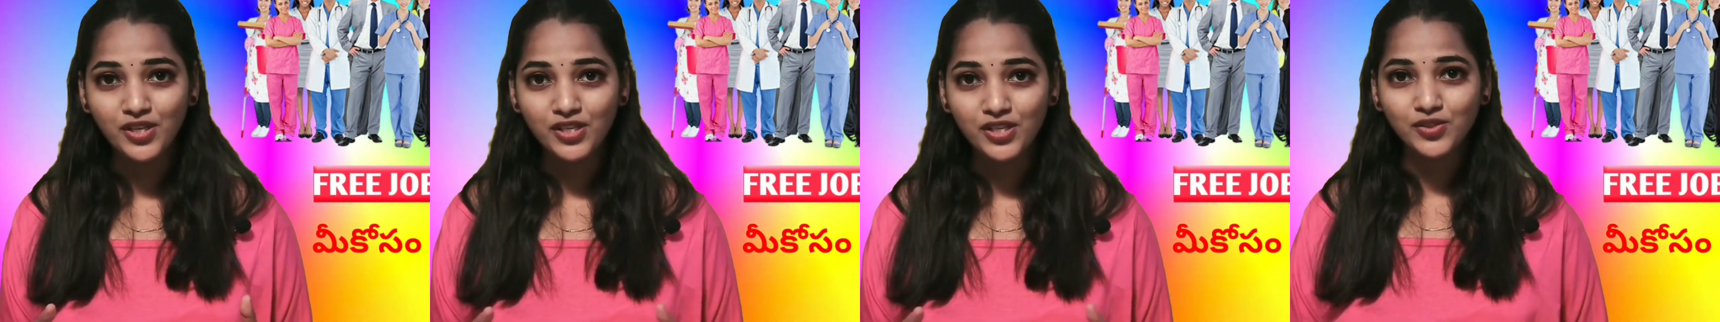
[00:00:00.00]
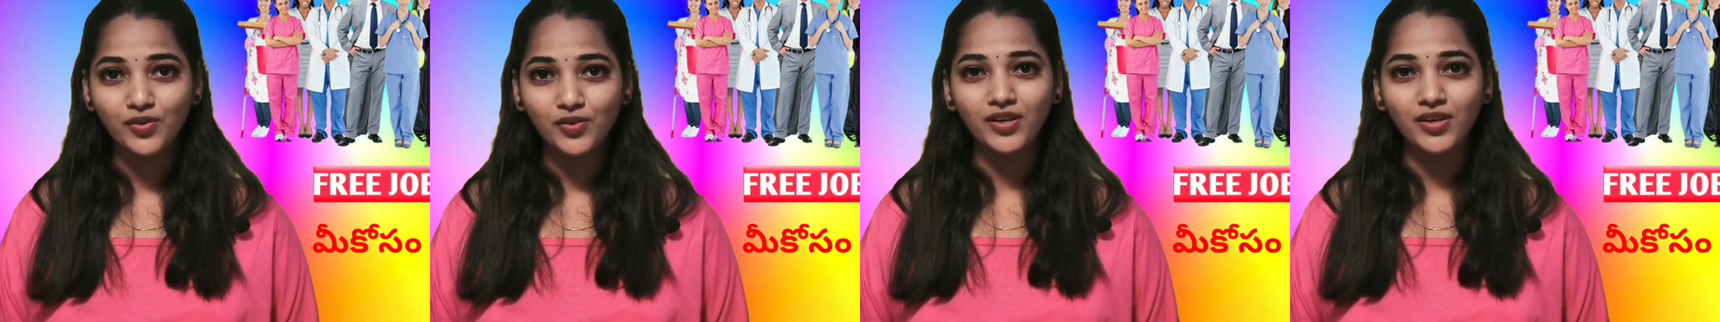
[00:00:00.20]

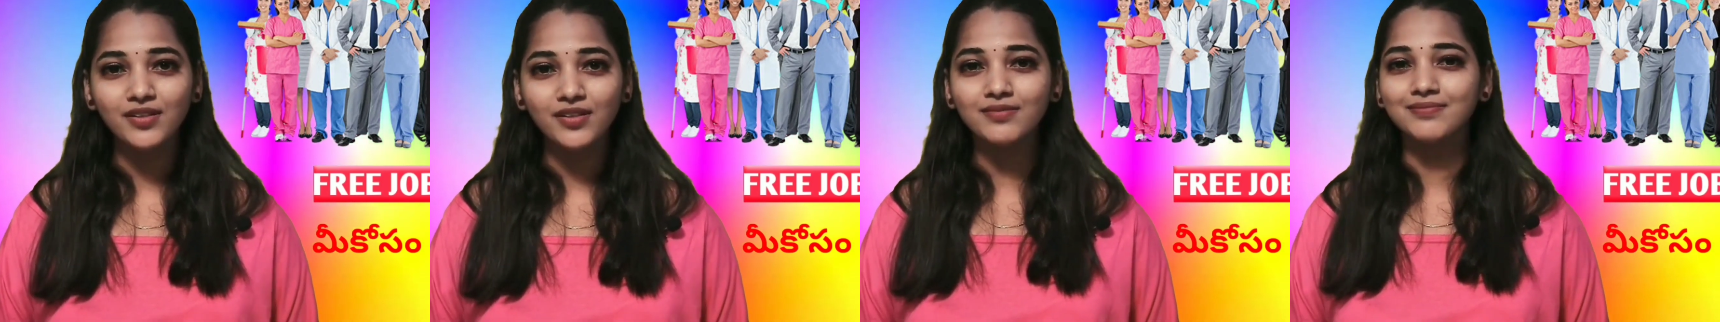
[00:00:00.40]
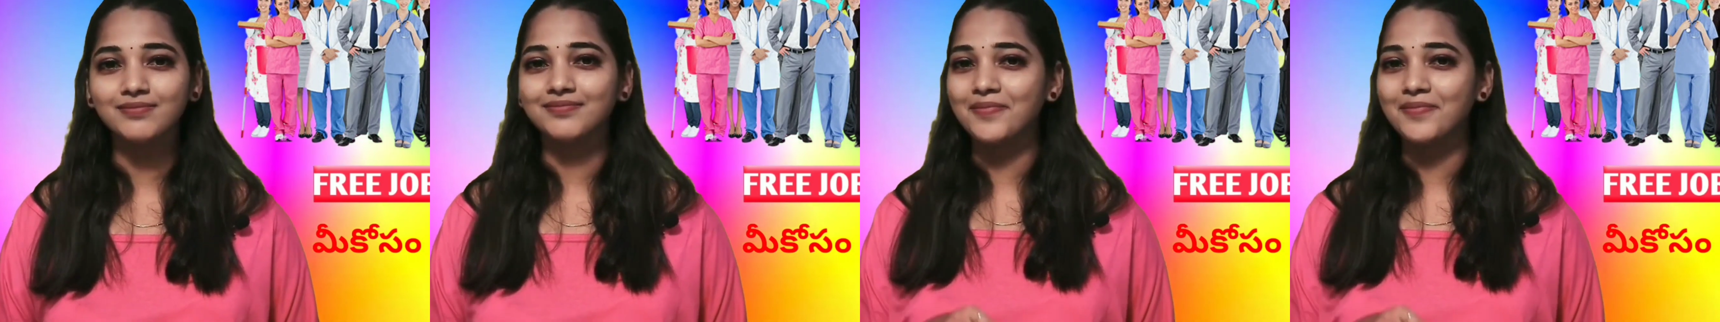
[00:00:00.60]
చేసుకొని
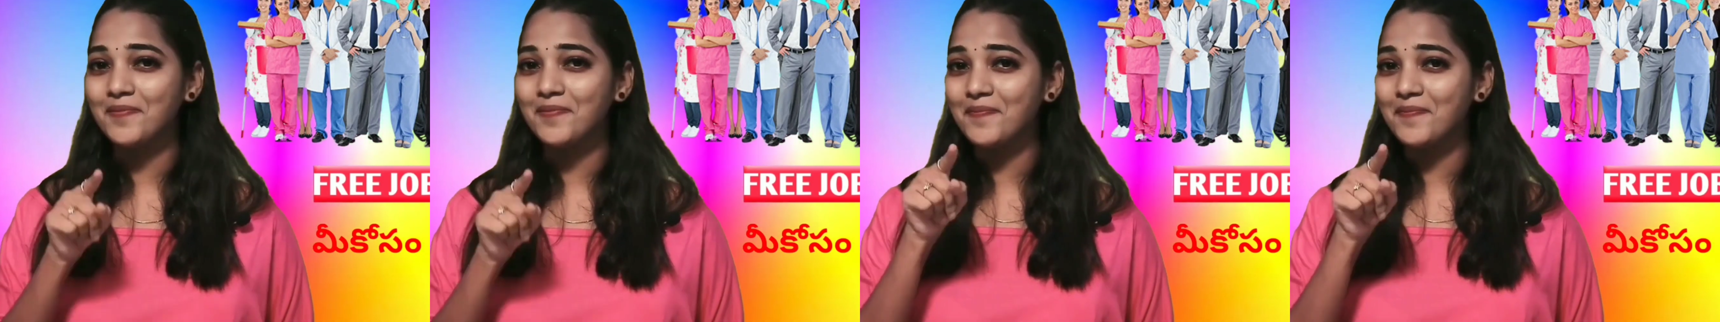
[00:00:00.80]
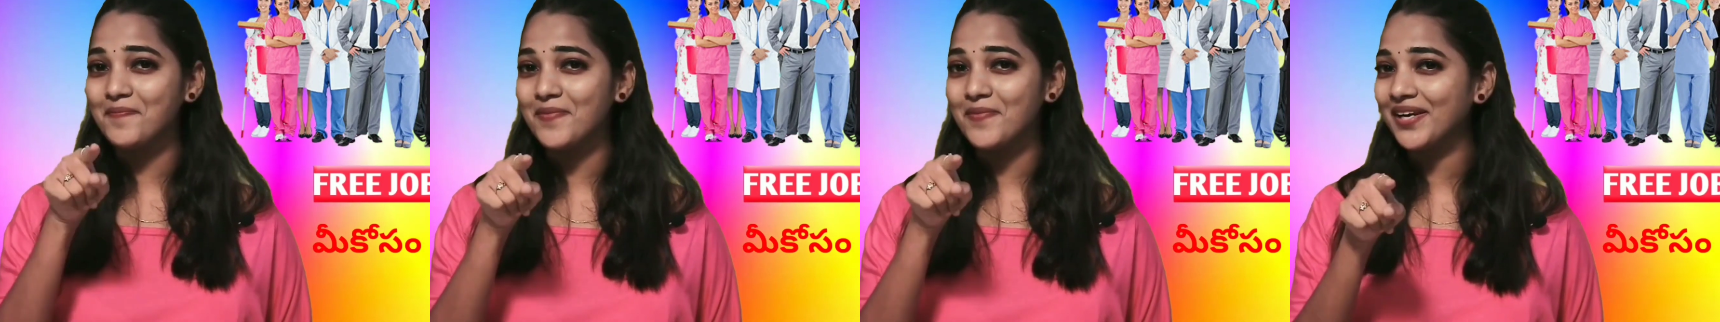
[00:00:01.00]

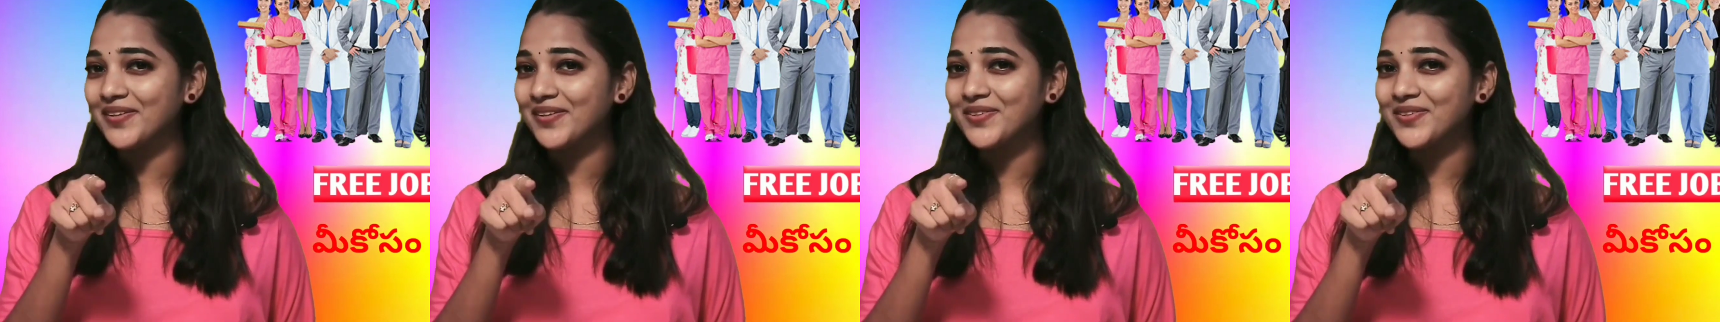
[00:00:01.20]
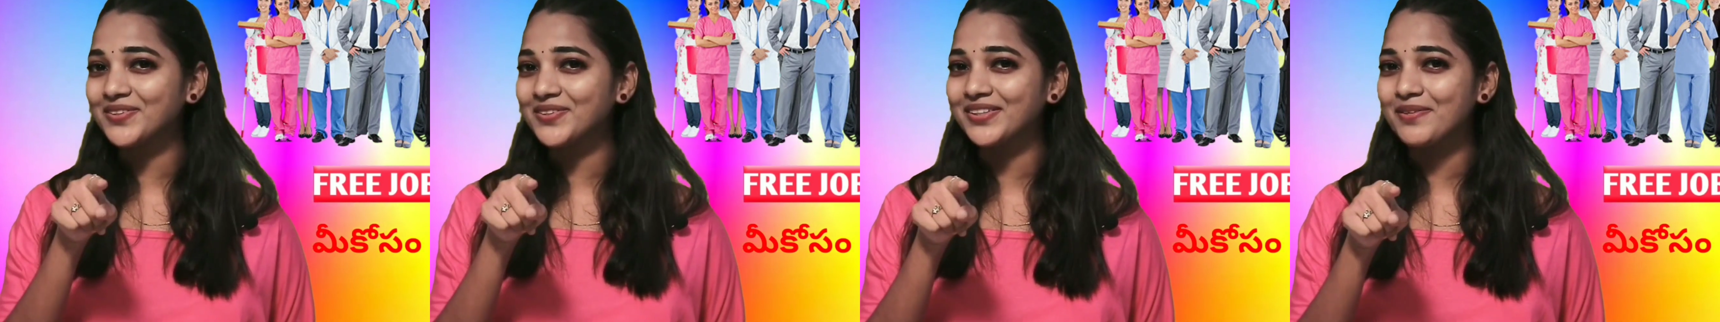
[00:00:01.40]
బెల్
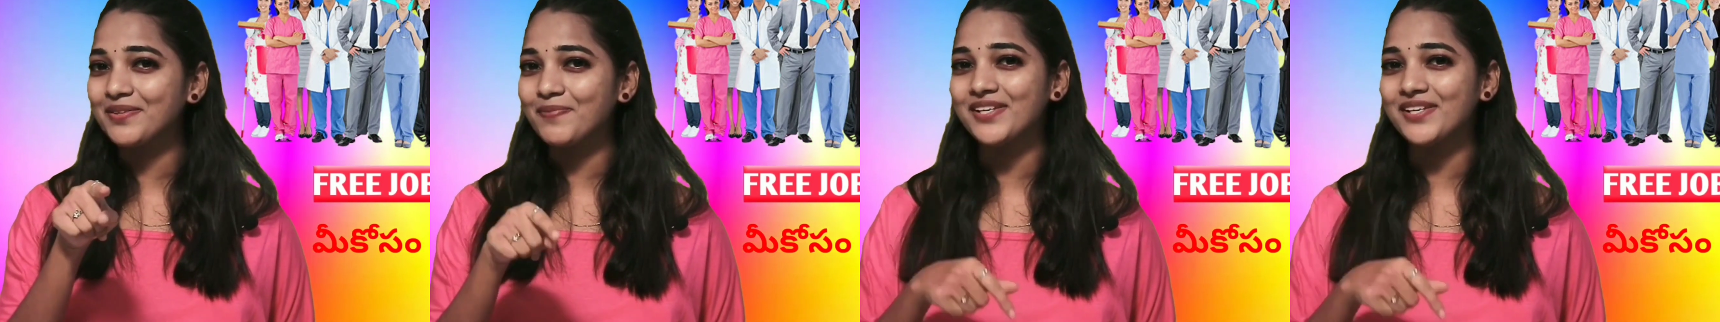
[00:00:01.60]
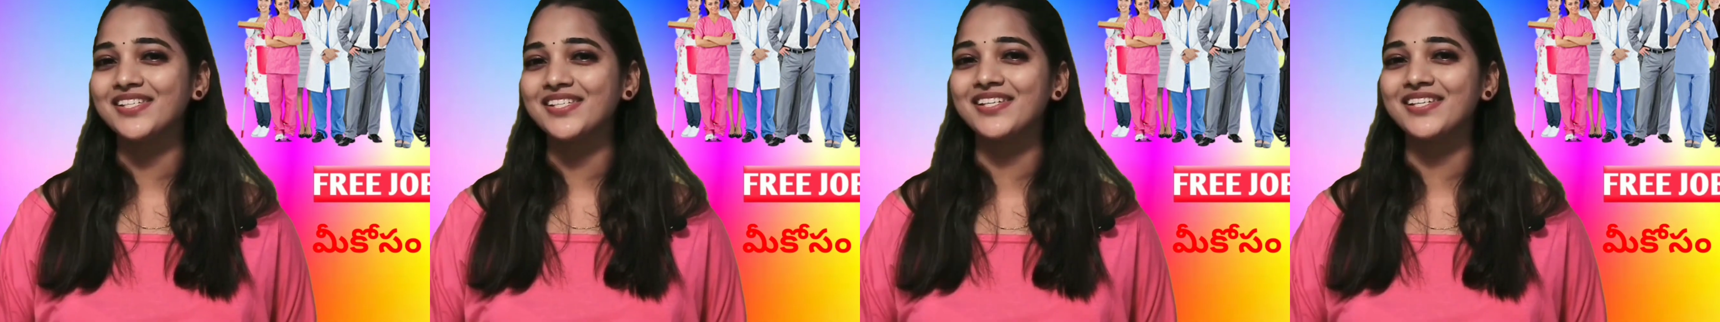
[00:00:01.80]
గుర్తుని
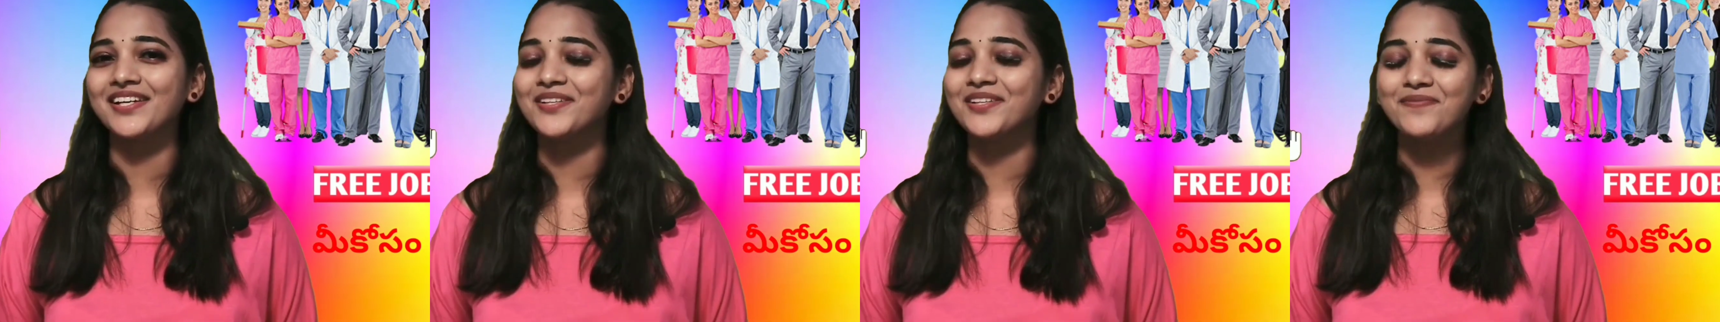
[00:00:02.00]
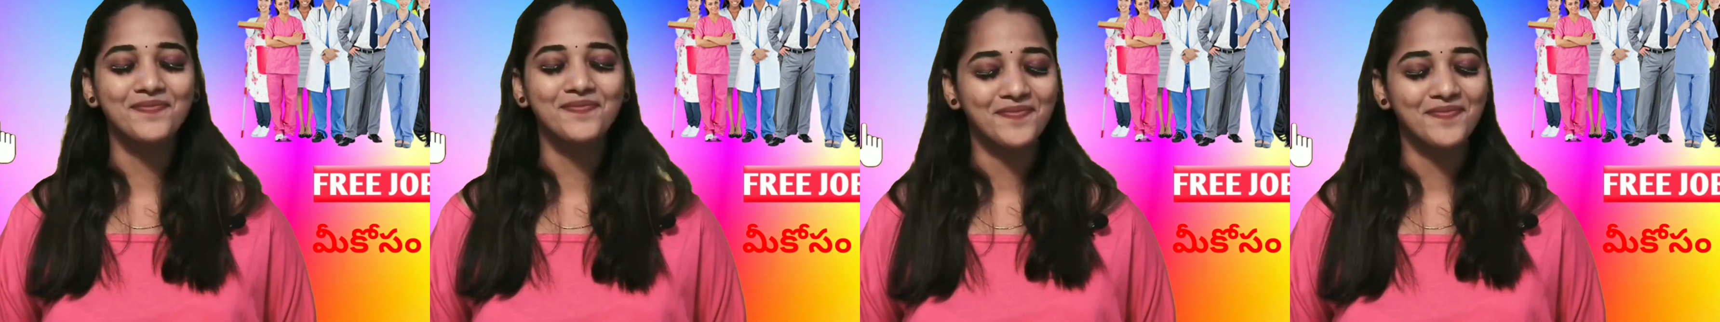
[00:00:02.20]
ప్రెస్
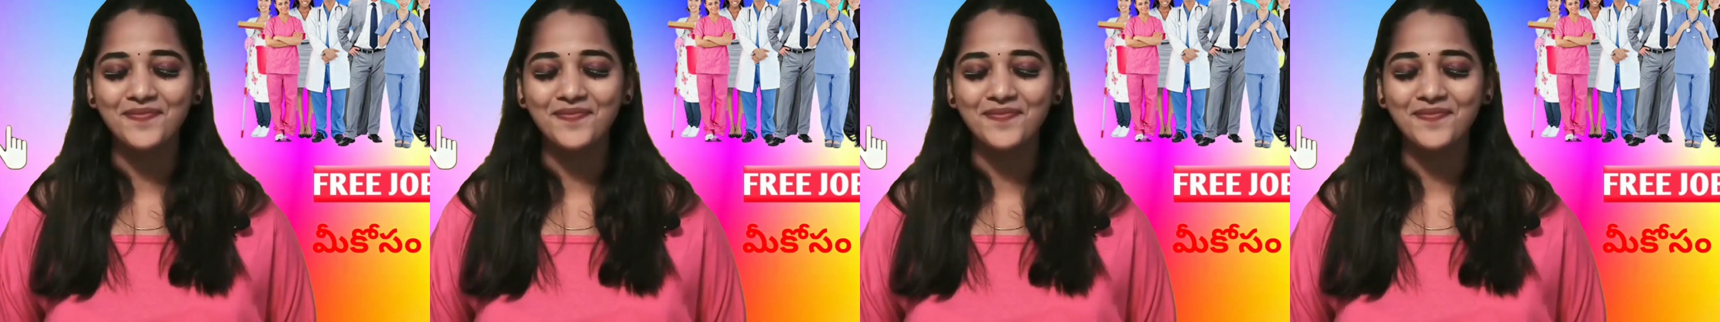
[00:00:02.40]
చేయటం